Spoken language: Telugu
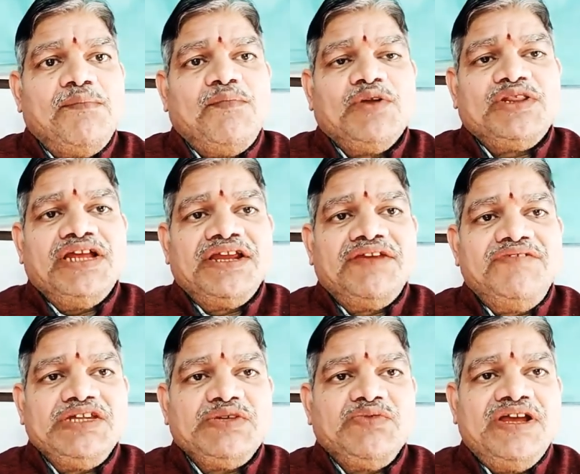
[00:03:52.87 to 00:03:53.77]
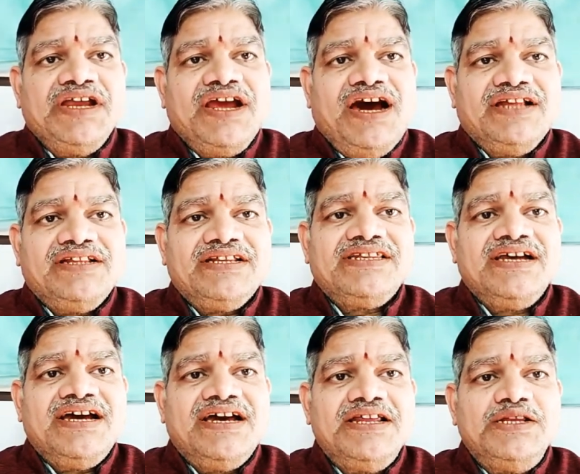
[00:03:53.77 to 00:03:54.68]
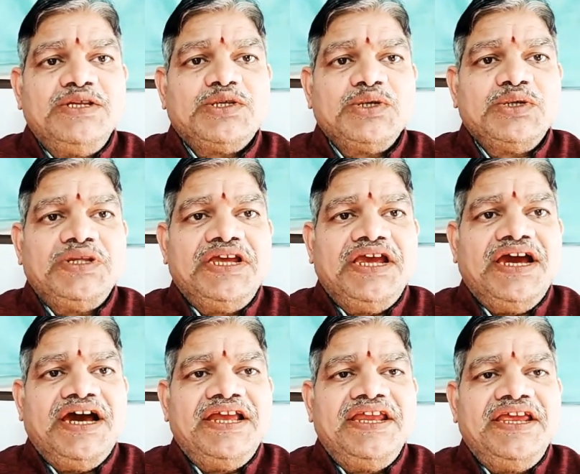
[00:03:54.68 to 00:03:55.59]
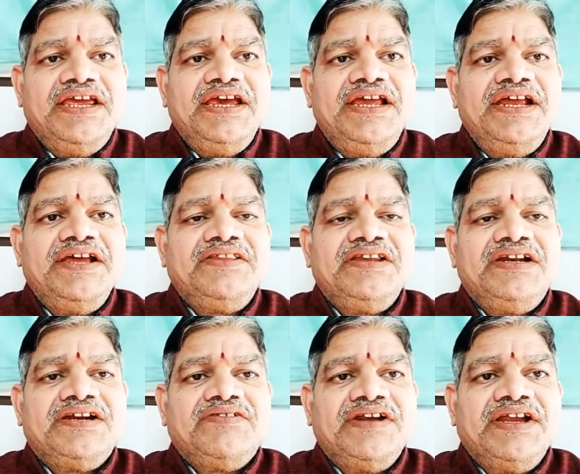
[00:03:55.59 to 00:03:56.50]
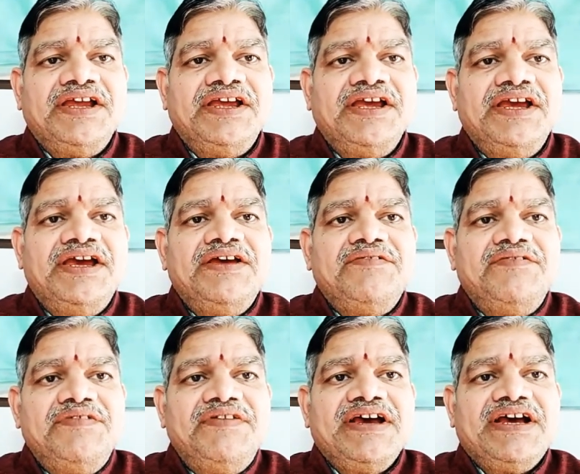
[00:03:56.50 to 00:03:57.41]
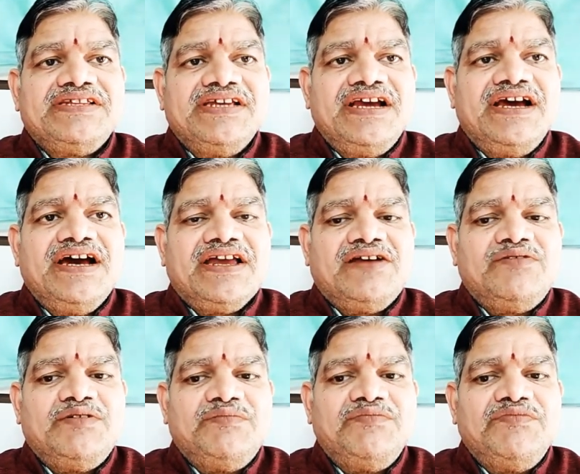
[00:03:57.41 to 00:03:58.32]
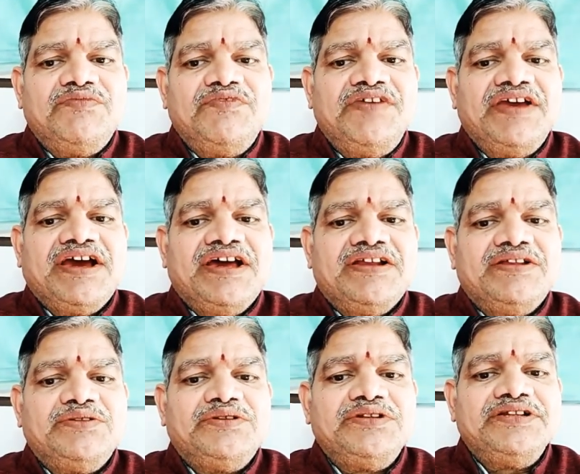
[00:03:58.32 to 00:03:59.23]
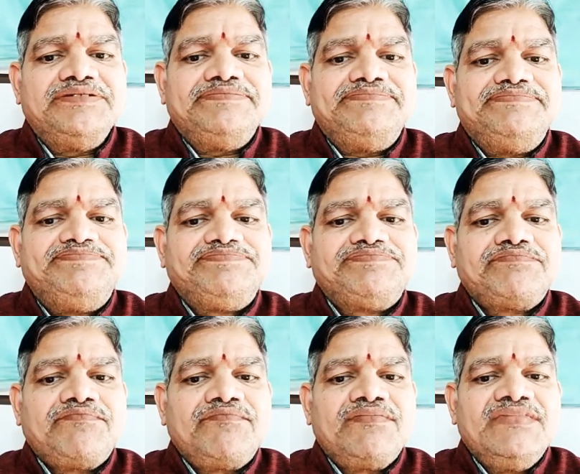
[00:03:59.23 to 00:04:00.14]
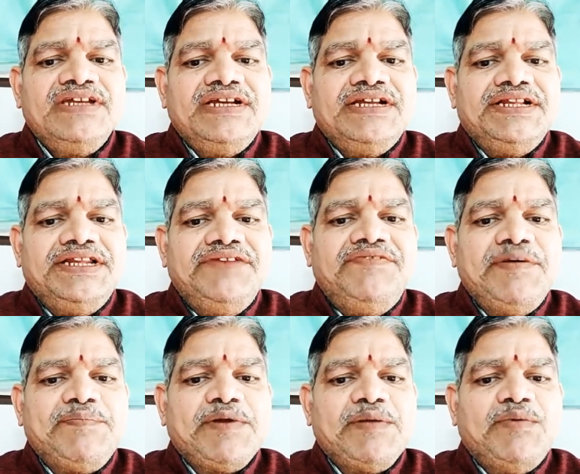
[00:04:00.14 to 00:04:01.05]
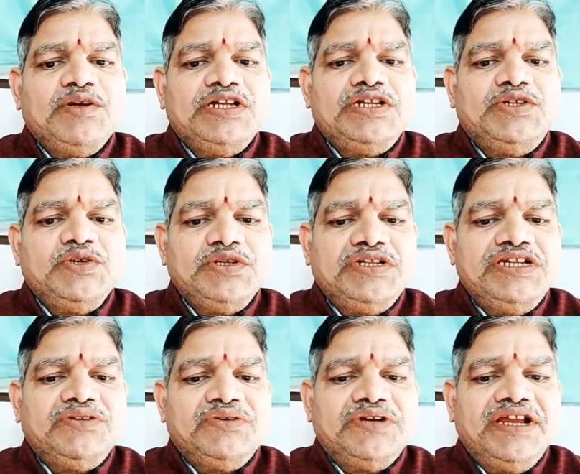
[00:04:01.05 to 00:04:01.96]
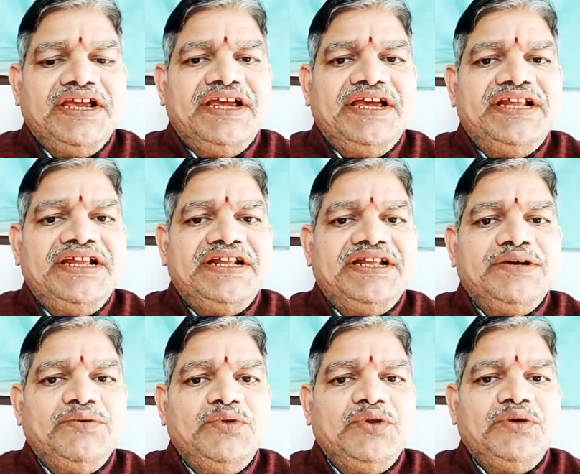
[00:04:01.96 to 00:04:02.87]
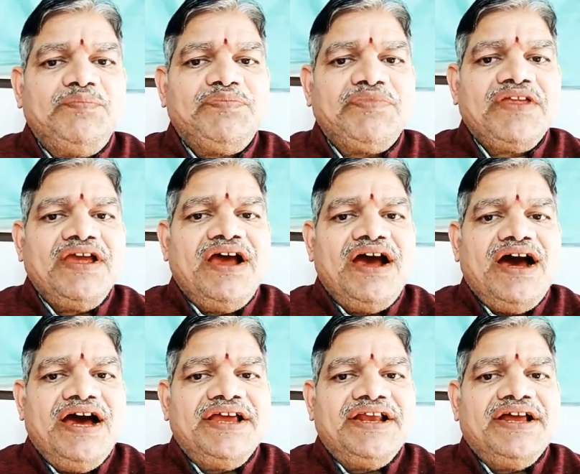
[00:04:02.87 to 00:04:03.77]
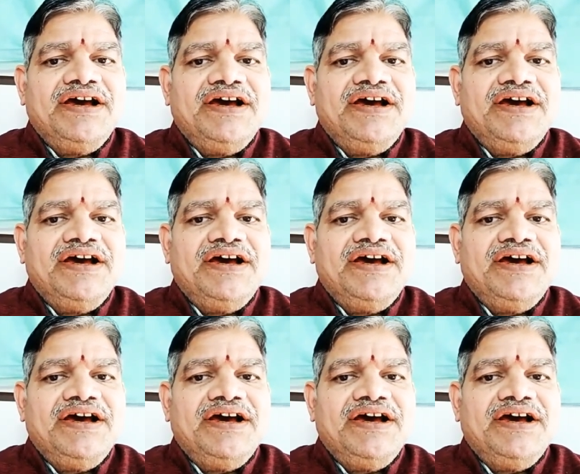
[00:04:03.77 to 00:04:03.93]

మొత్తానికి విశ్వానికి ఆదర్శంగా నిలుస్తుంది అని ఎలుగెత్తినటువంటి వివేక శంకారావం వివేకానందుడిది దివ్య ప్రబోధ జ్యోతితోటి ఏదైతే ఉందో ఆయన